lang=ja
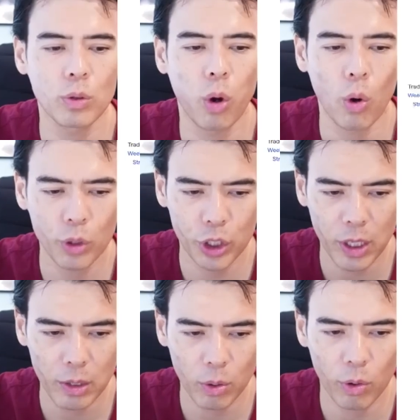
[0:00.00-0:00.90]
特殊
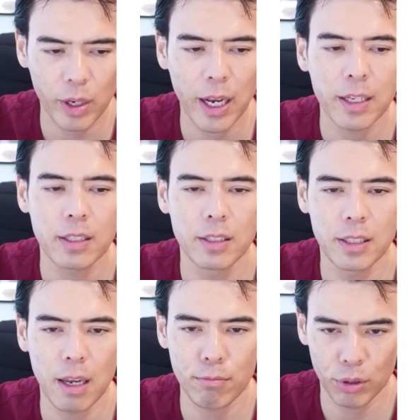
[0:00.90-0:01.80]
なところが
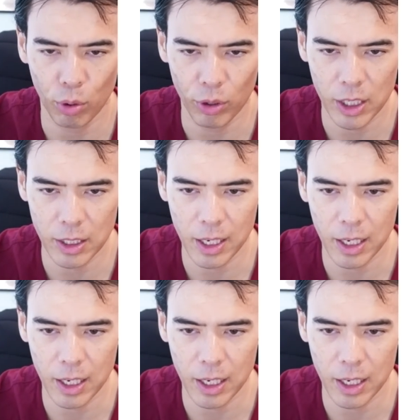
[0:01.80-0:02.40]
全部取引でき